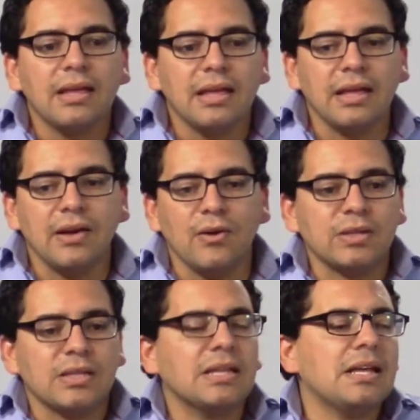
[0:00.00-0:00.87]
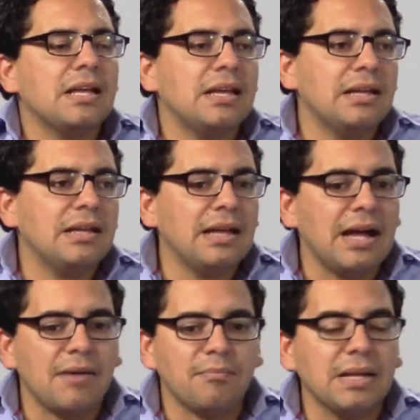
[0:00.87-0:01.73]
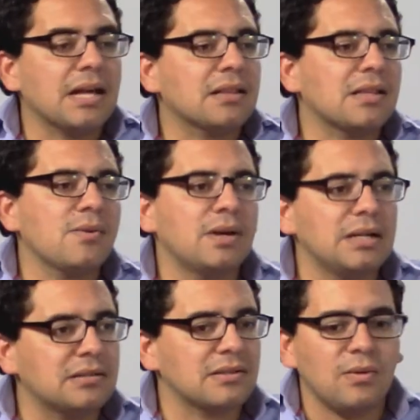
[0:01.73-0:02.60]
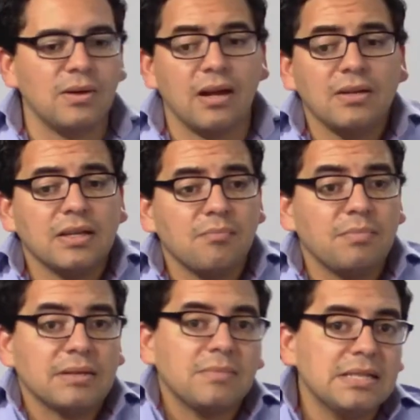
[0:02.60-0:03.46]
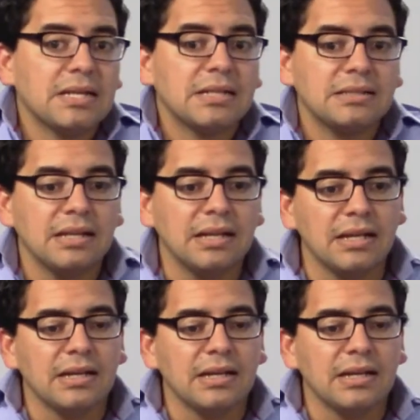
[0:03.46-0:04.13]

eh, o tiene aplicativos en el celular hoy que permitan